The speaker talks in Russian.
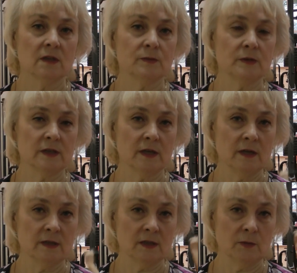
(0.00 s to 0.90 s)

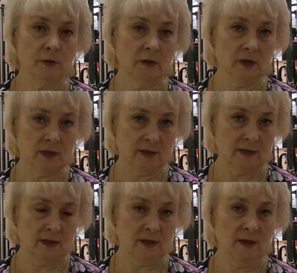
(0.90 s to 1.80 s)
специалисты
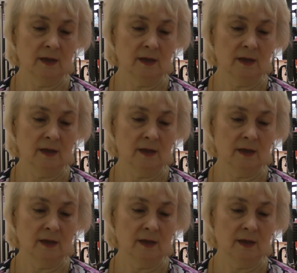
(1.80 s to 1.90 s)
прекрасные